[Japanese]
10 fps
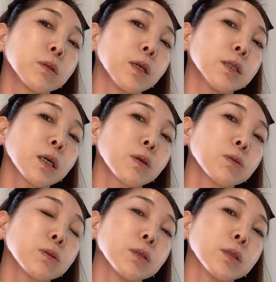て鎖骨
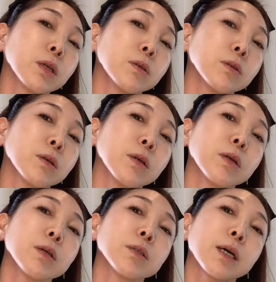に入れる
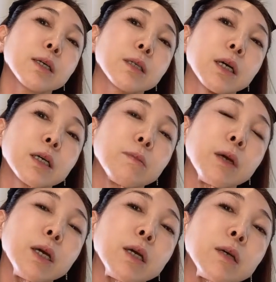3回
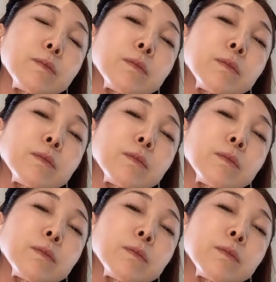目